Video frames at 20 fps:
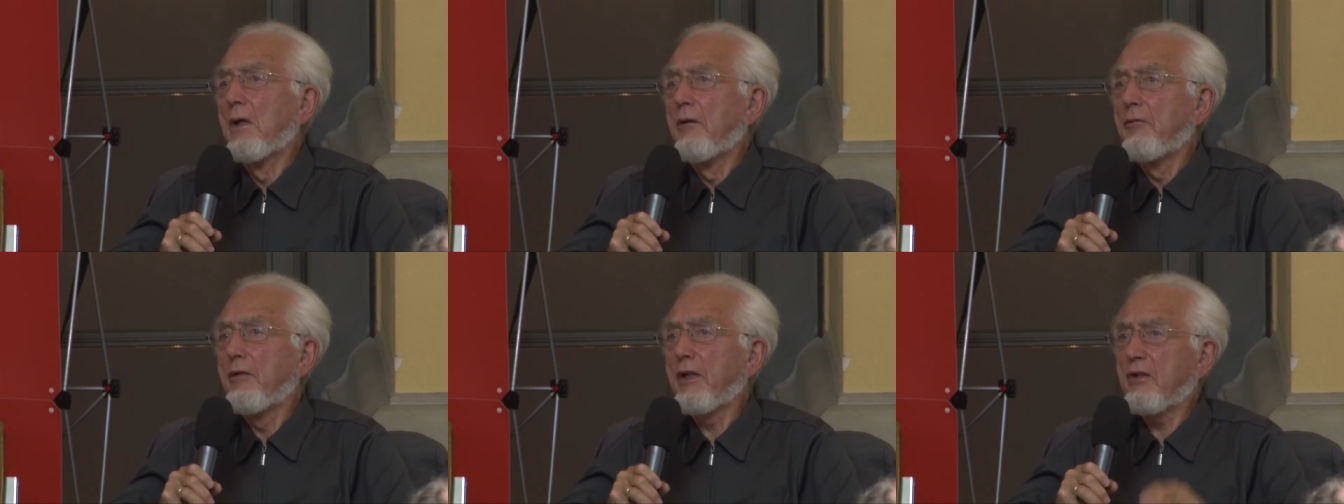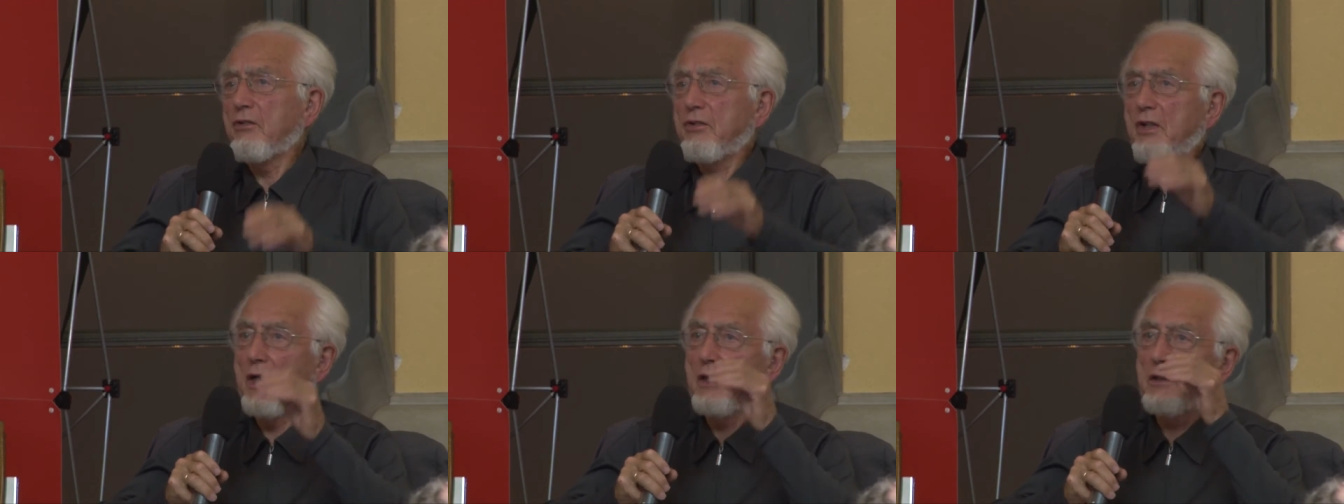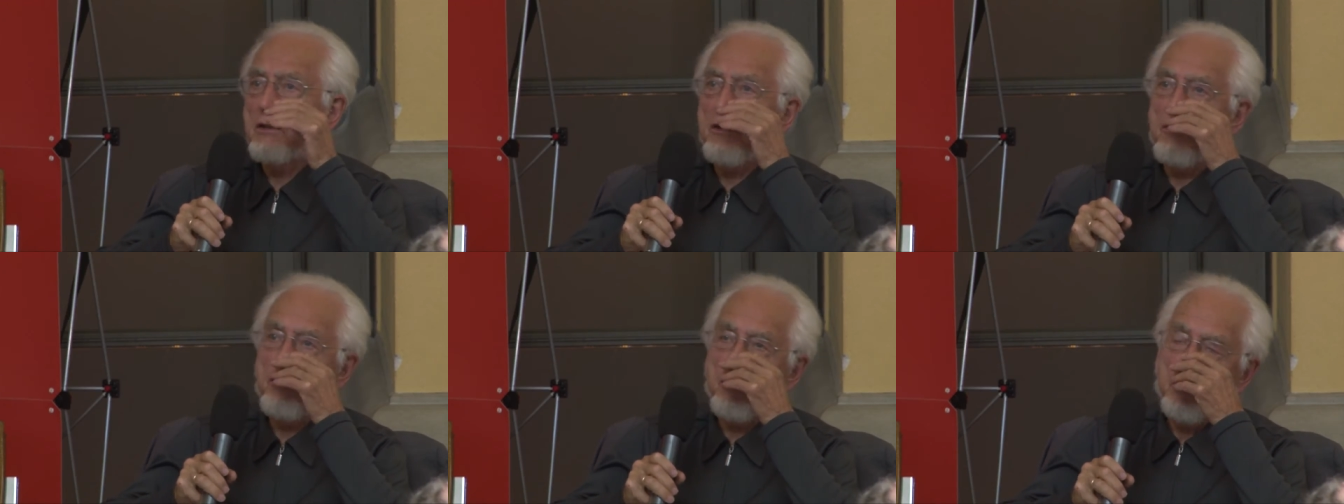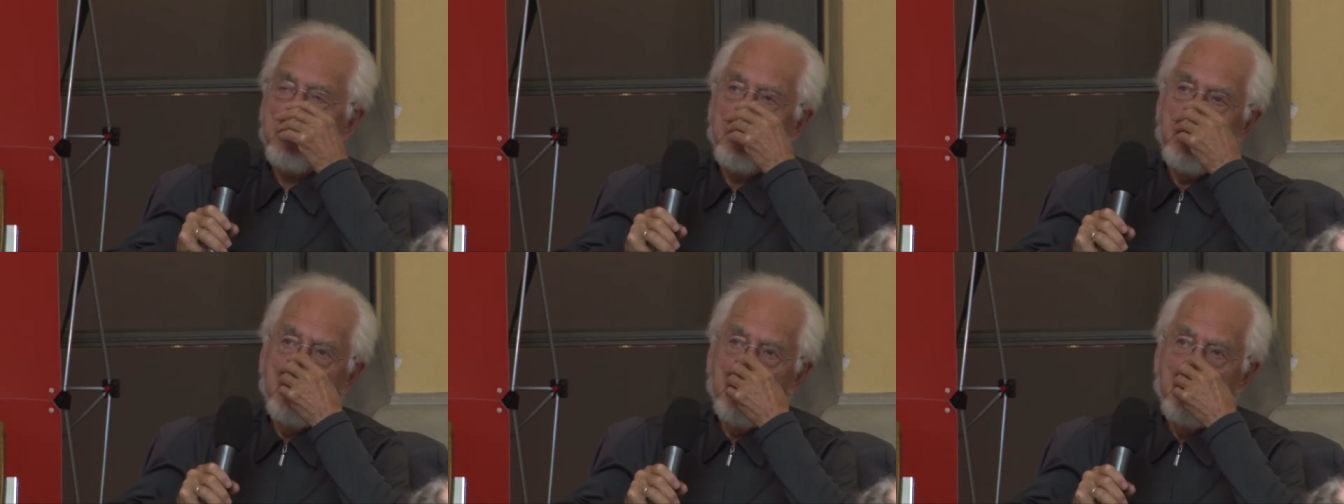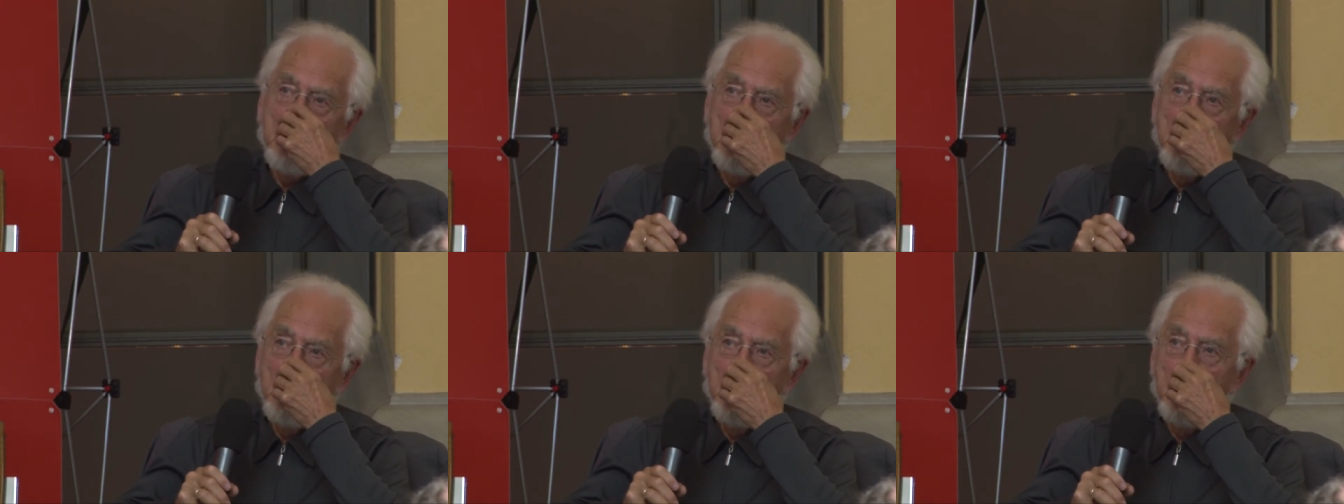Wie gesagt,
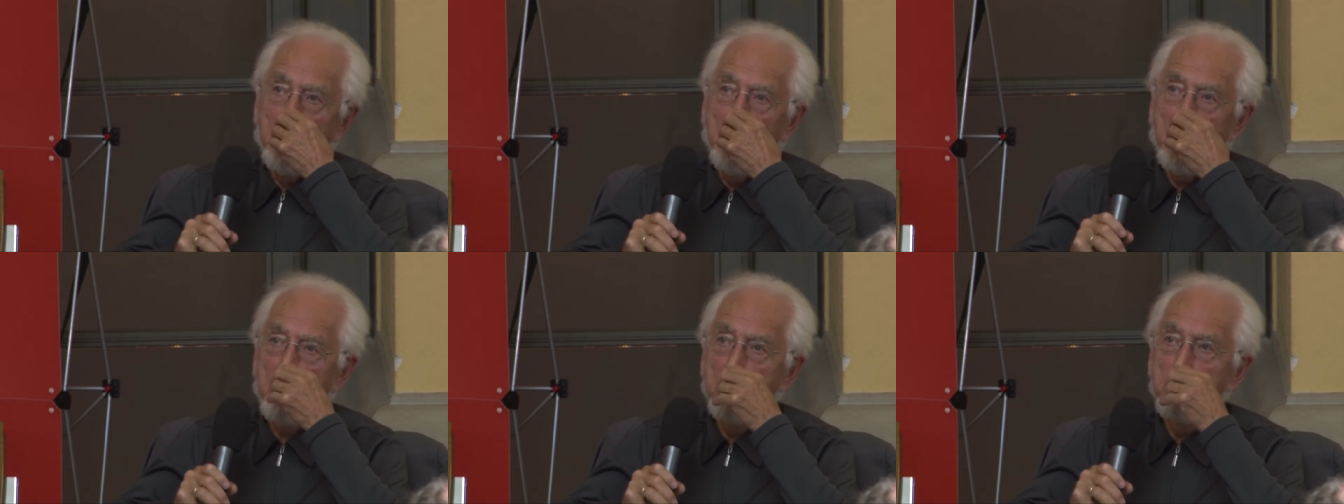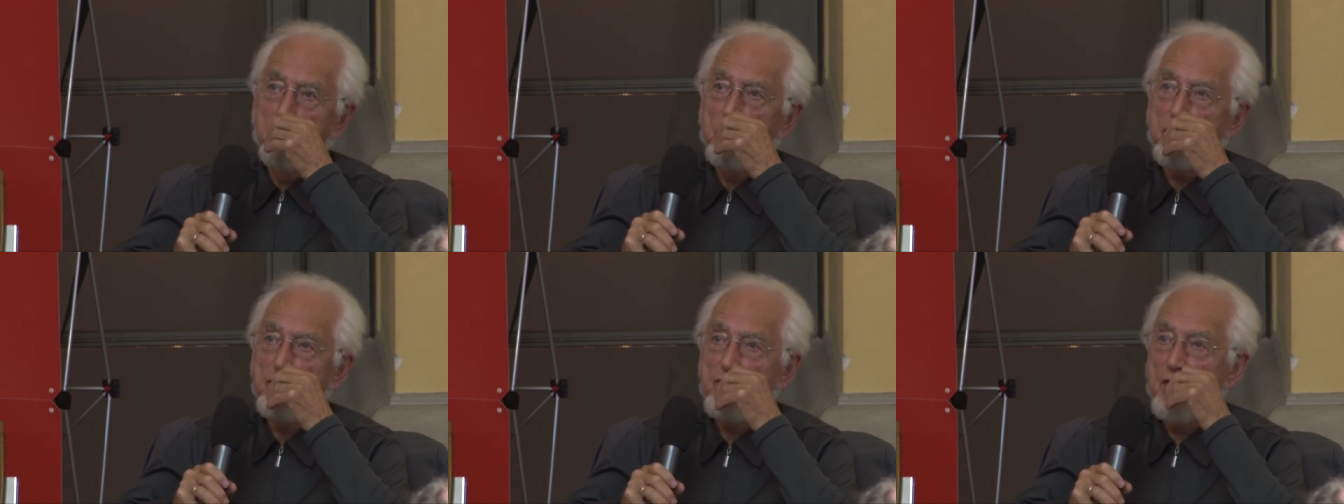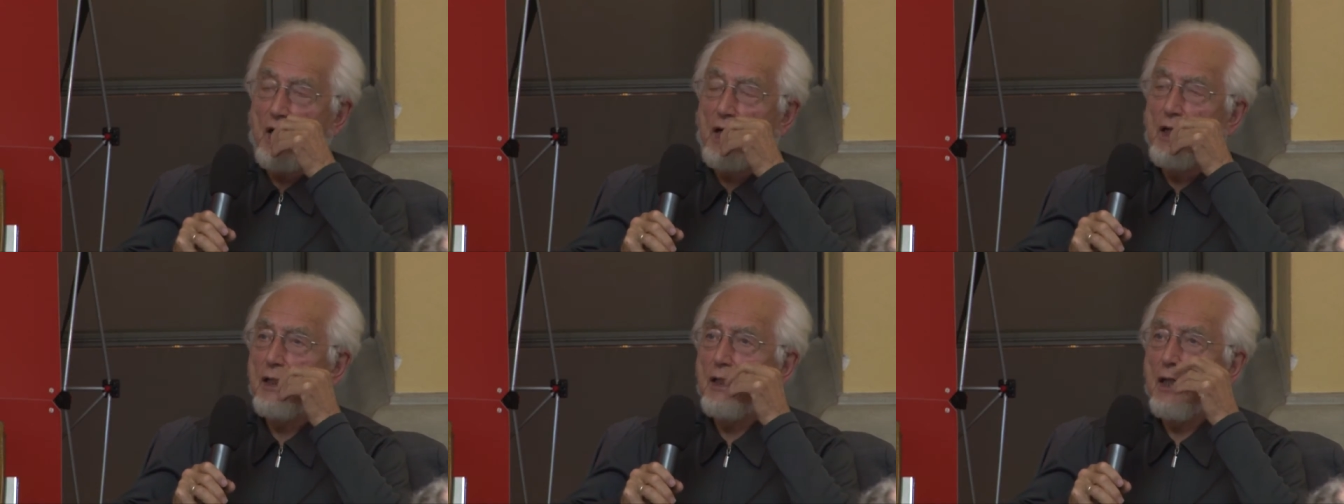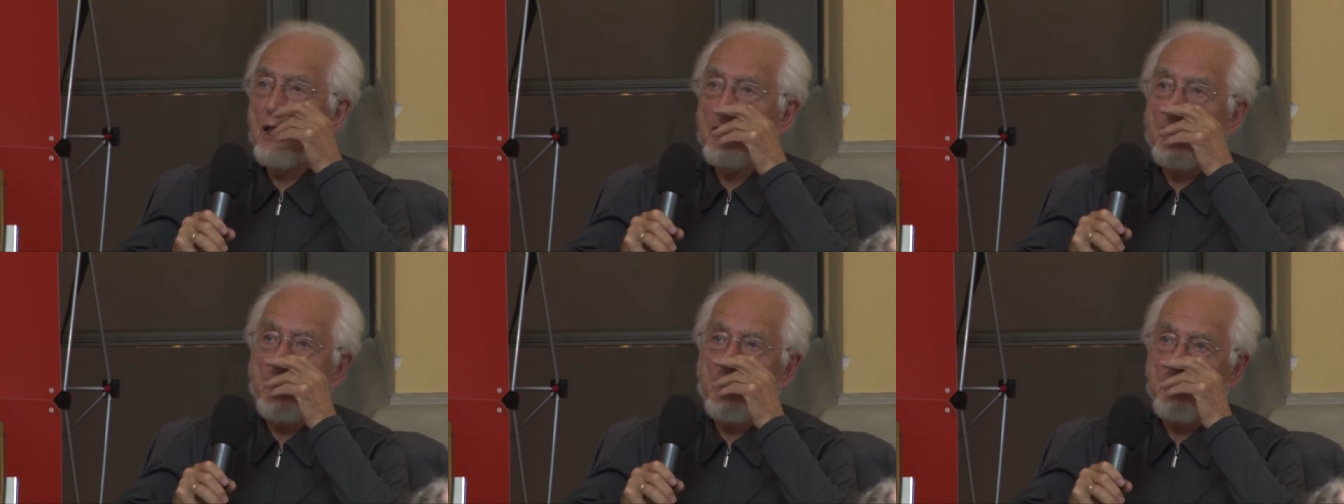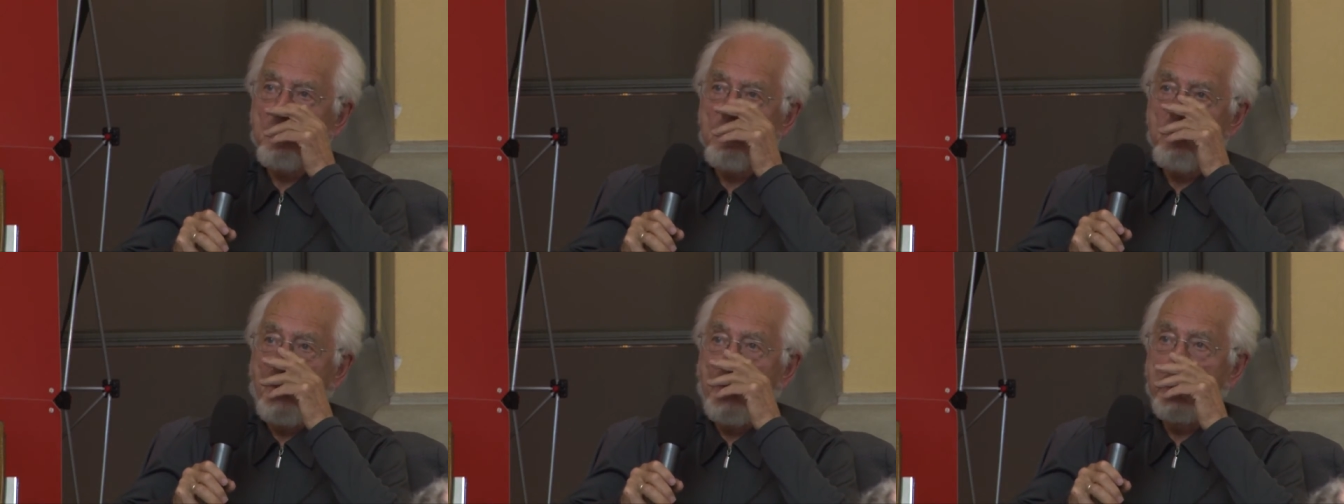Helmut Seidel,
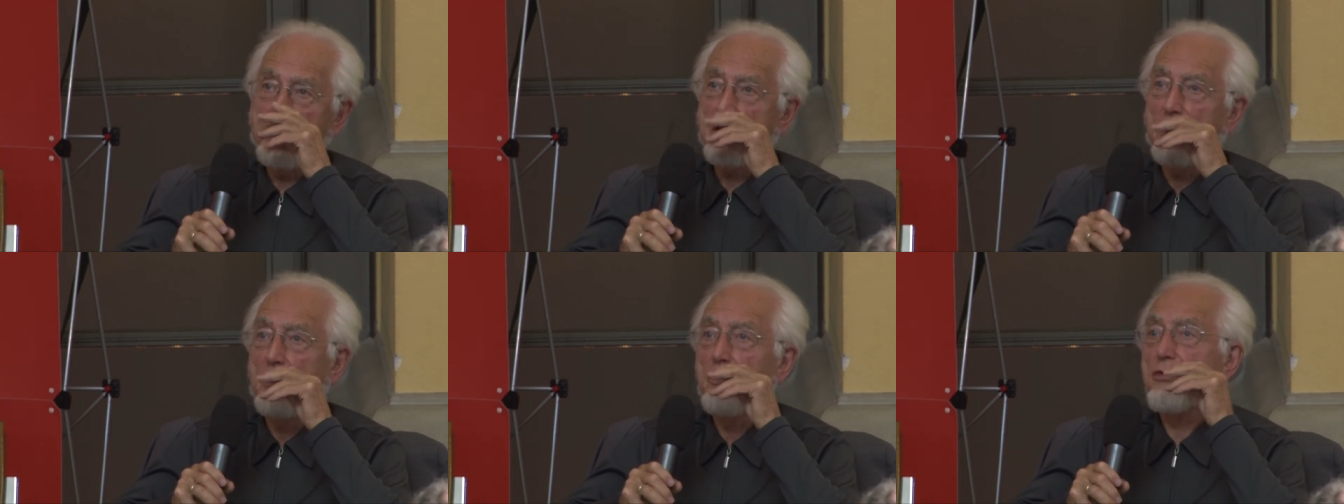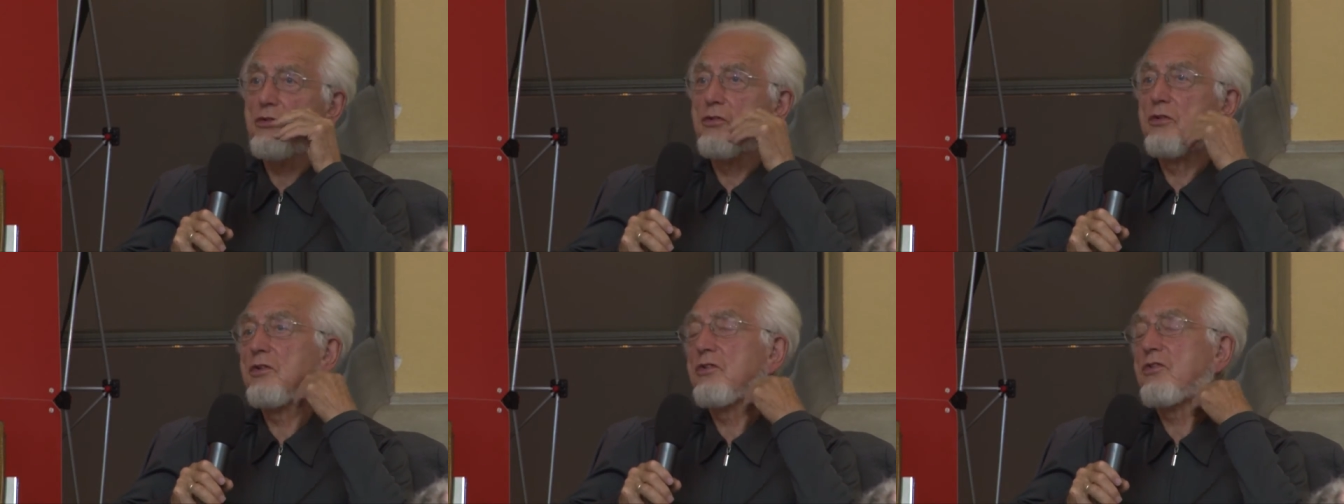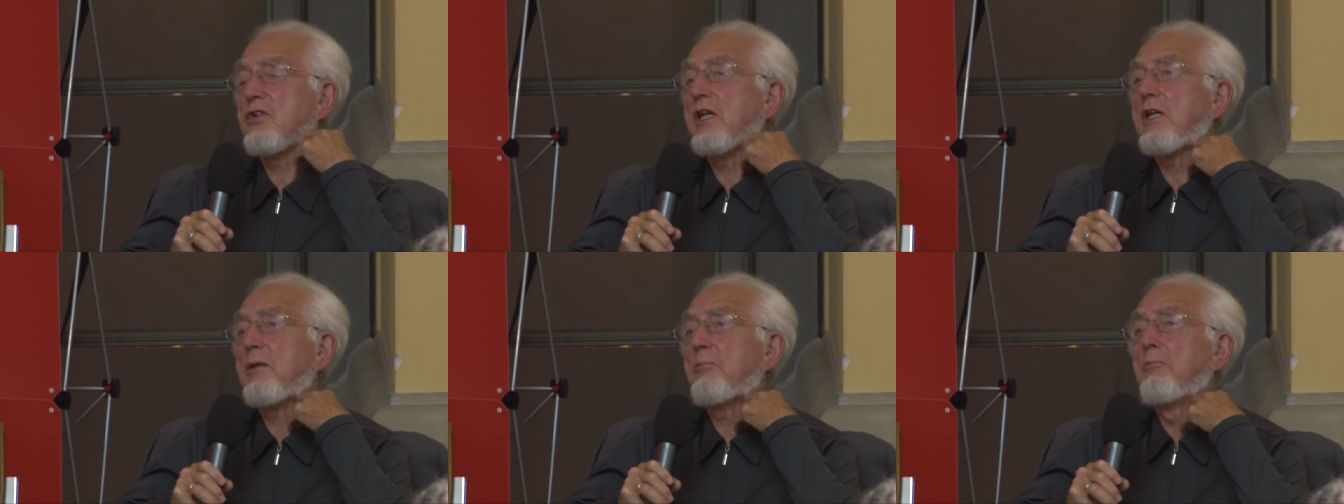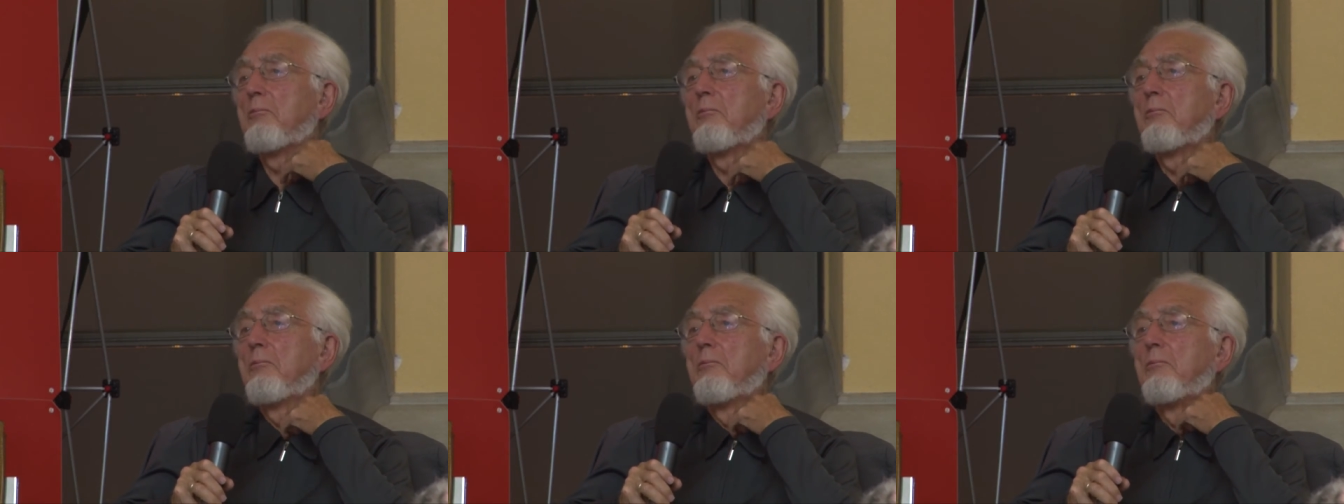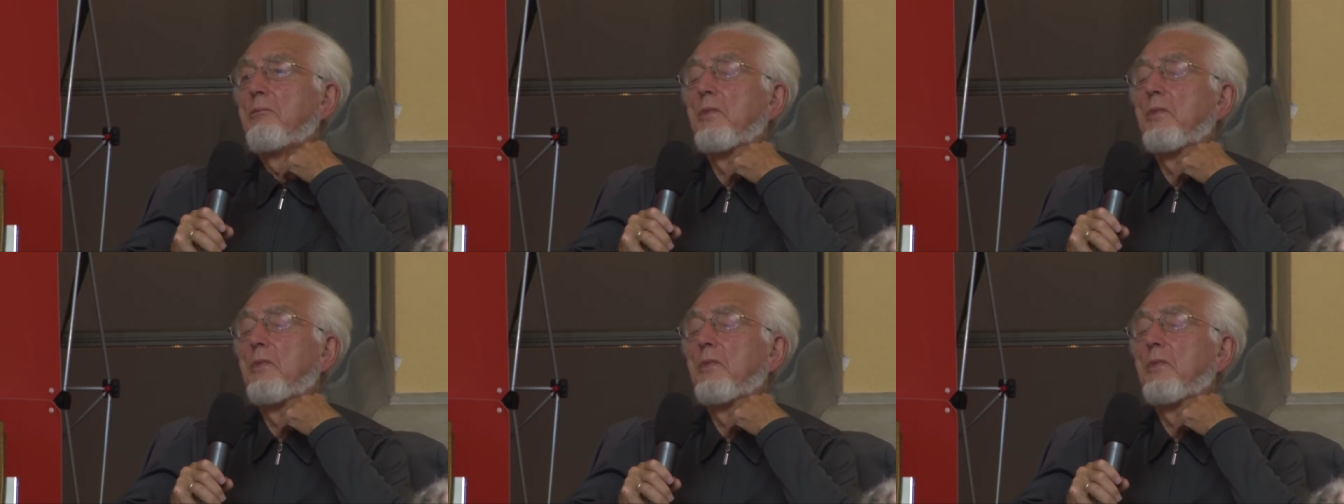der 2007